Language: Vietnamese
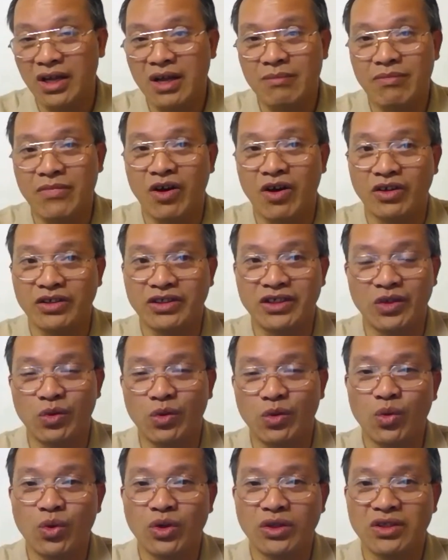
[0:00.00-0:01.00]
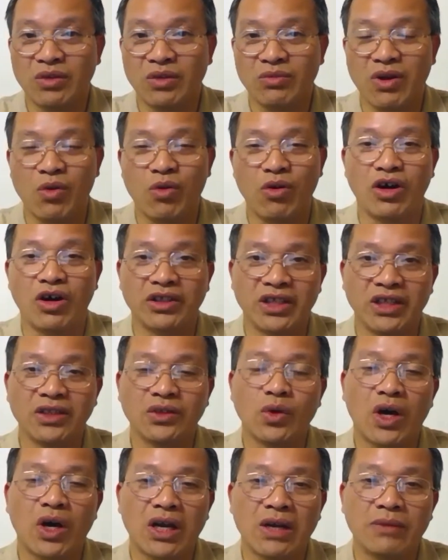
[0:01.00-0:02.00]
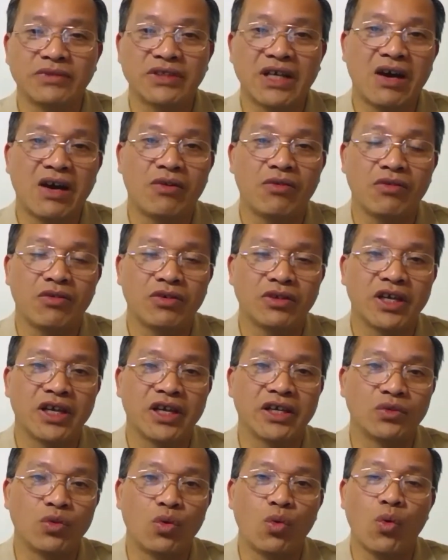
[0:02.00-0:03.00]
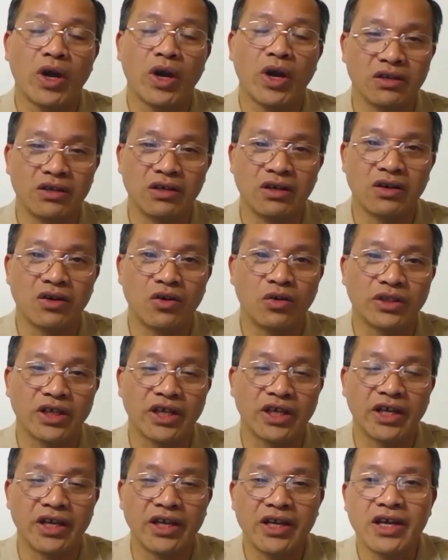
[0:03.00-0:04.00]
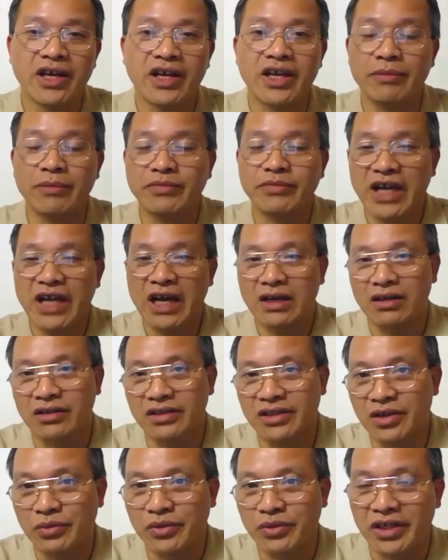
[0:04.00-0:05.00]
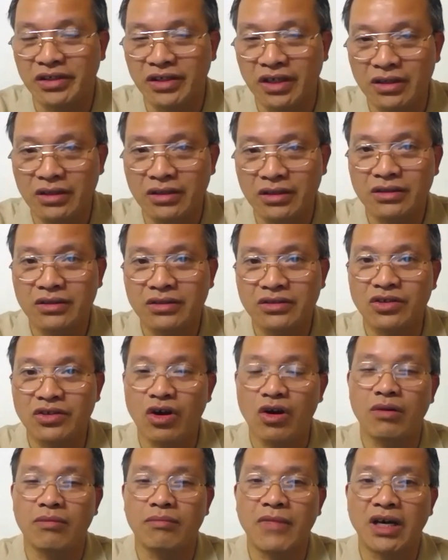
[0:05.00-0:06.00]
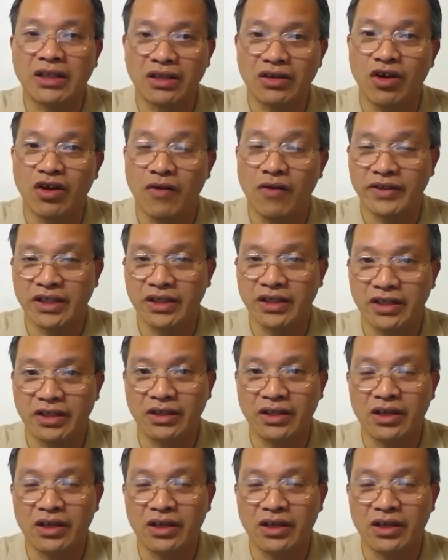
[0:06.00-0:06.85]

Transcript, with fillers: mà họ chỉ luôn luôn trong đầu họ tính toán làm sao có thể thu hoạch được có thể kiếm trác được nhiều tiền nhất cho bản thân họ và gia đình